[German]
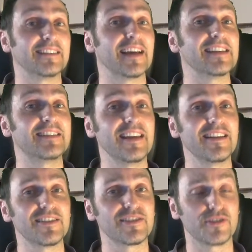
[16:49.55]
das
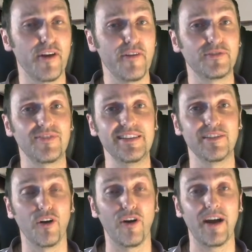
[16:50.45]
Ding säuft wie ein
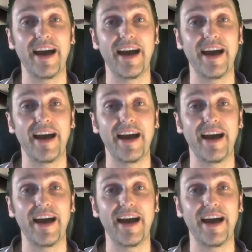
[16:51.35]
Loch.